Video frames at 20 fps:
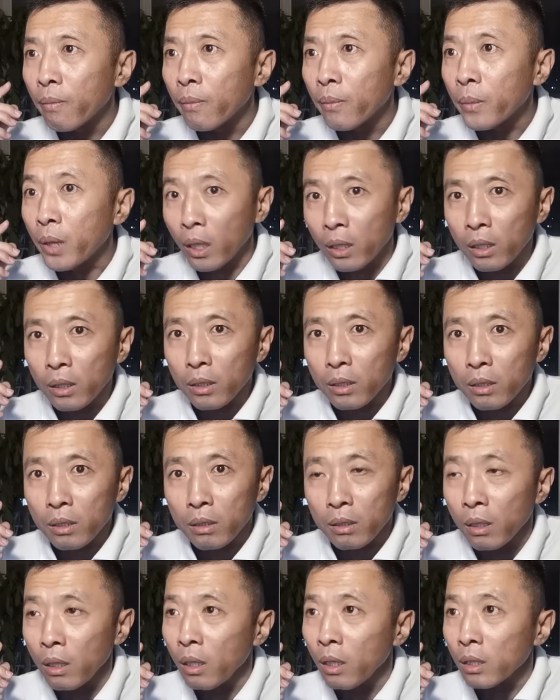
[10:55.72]
等了
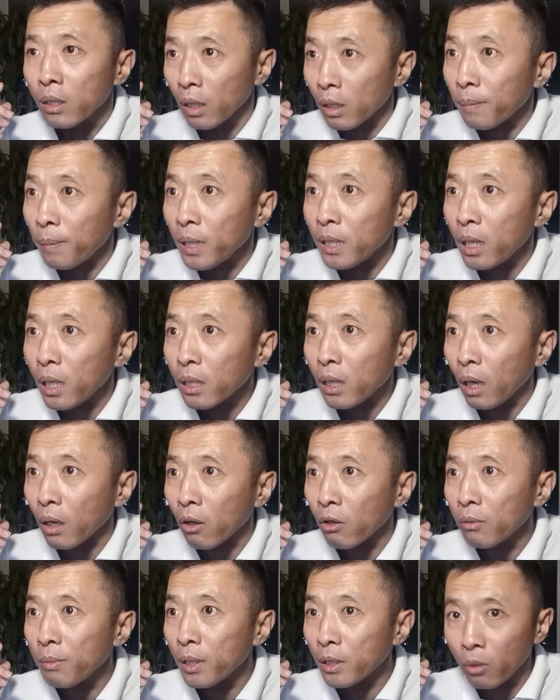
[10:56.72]
等了半天，打了
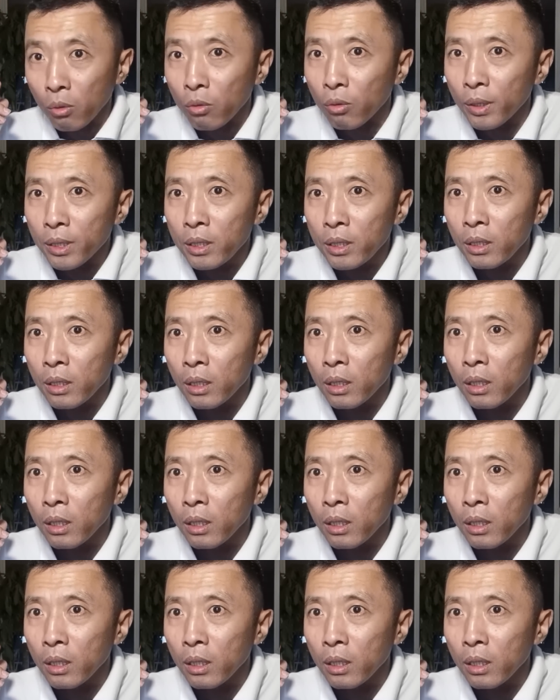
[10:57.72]
好几遍都是关机。